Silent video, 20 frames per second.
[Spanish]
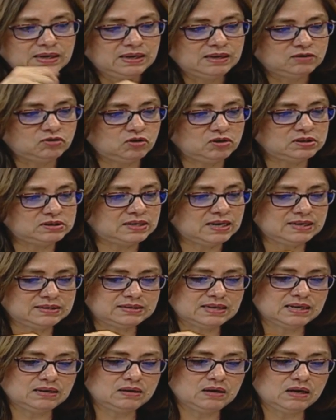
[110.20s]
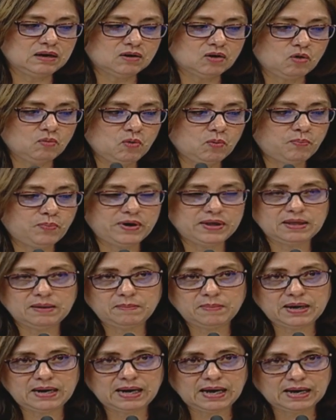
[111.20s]
Entonces, como
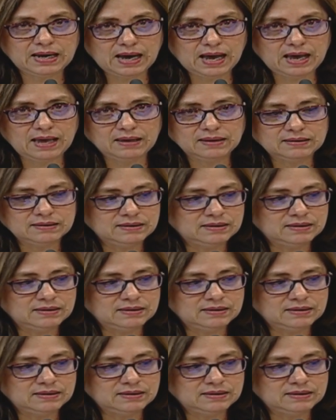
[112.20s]
pueden ver acá,